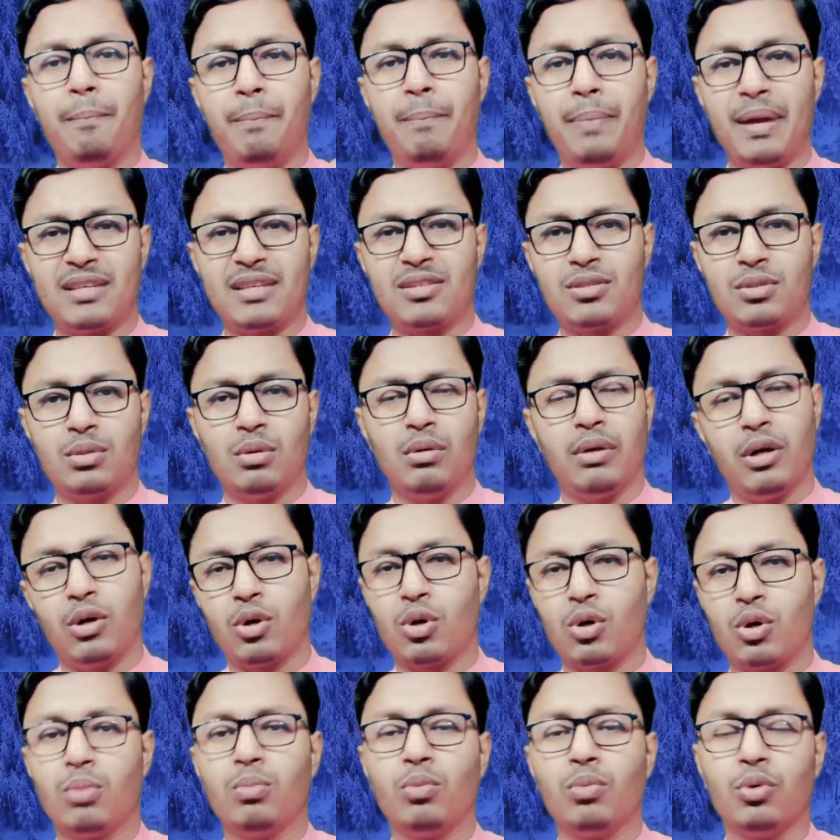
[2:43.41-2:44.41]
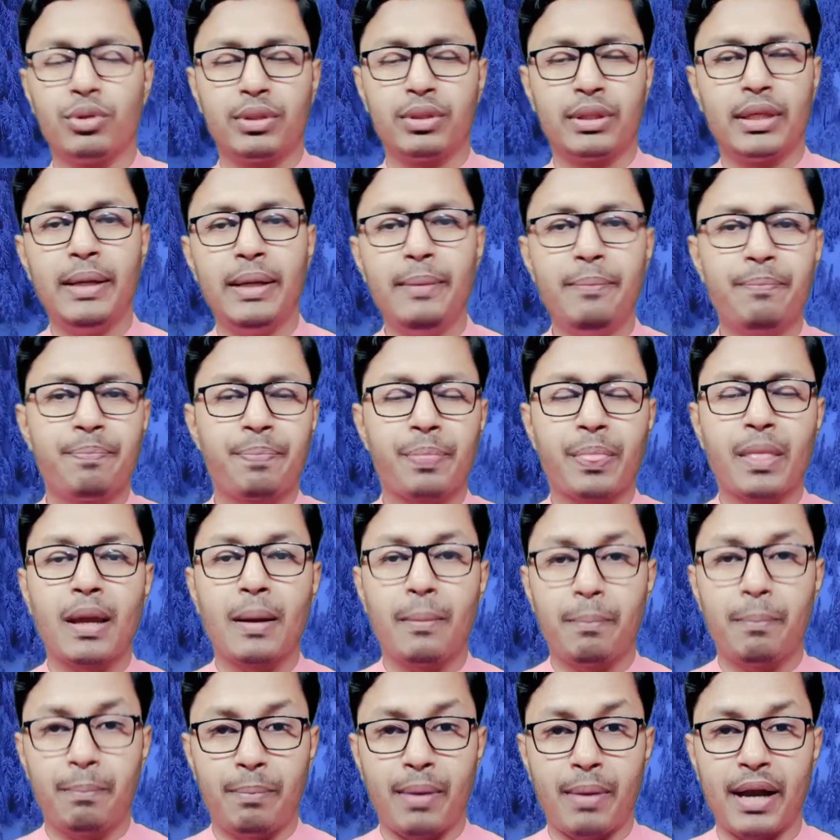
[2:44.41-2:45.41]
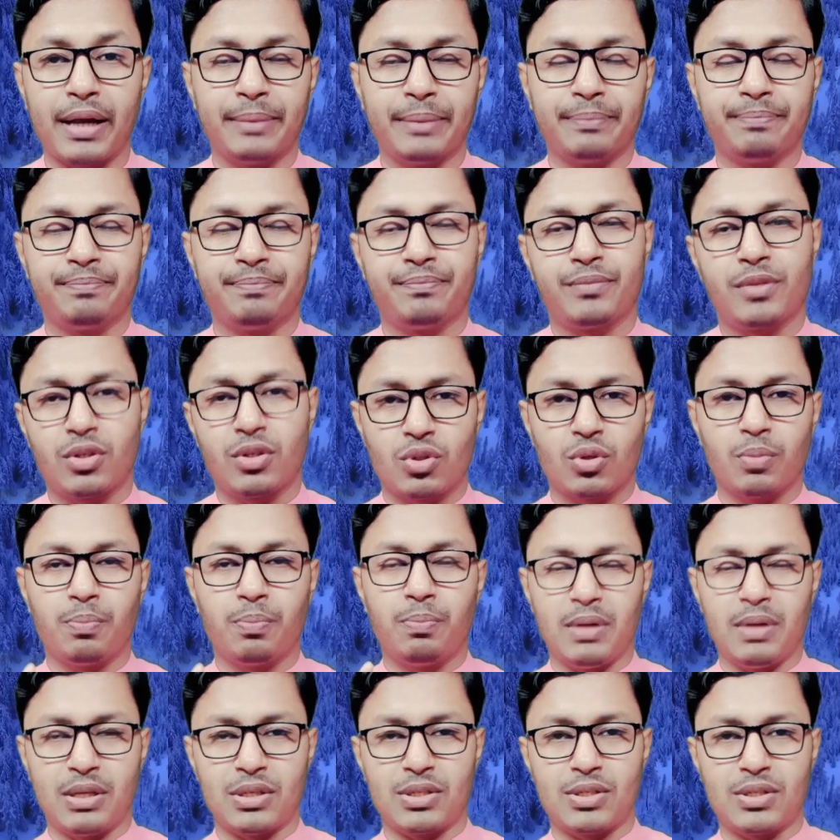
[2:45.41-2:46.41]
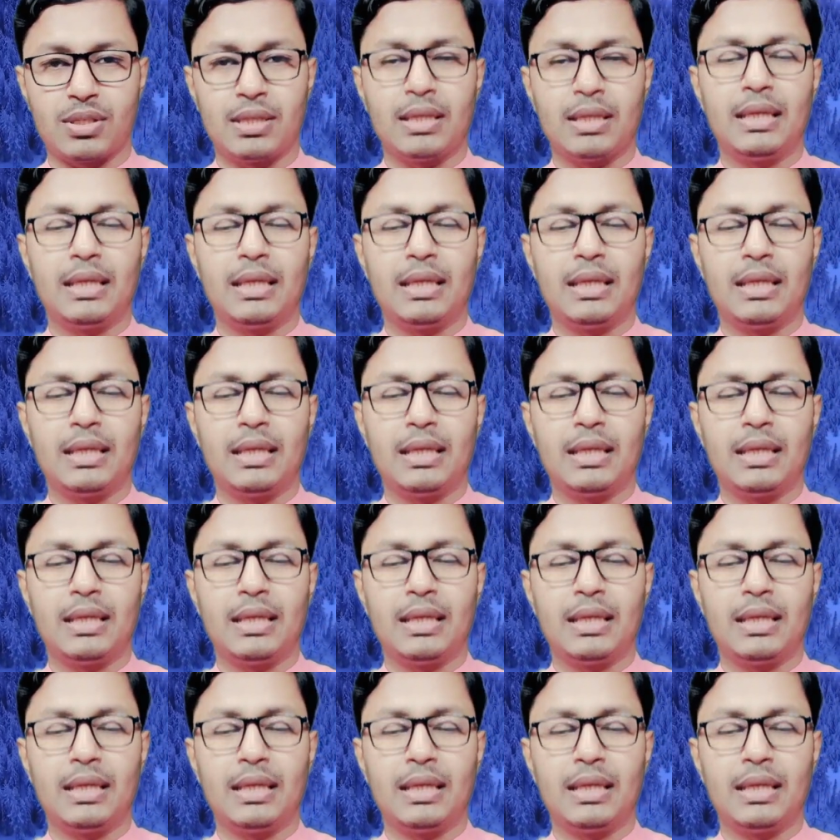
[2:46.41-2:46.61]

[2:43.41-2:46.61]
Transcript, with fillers: ব্যস্ত এরকম হতে পারি সো প্লিজ